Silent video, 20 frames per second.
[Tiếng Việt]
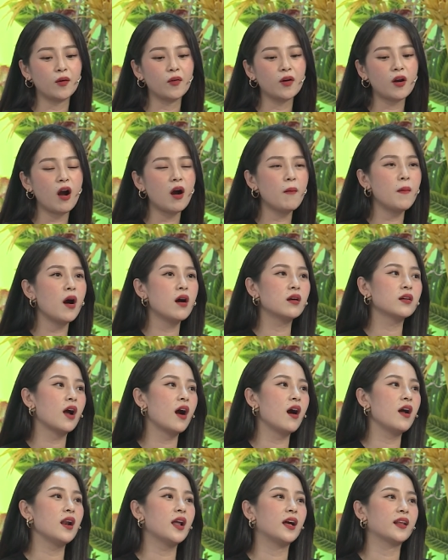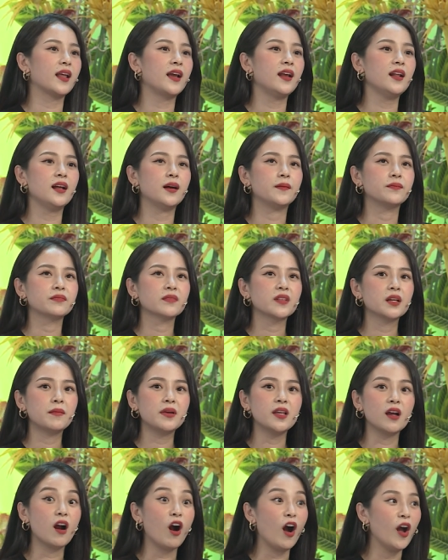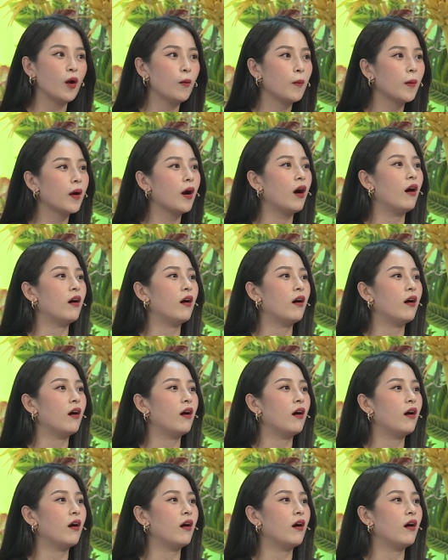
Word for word: kiểu có món đó là thấy là bây giờ gọi không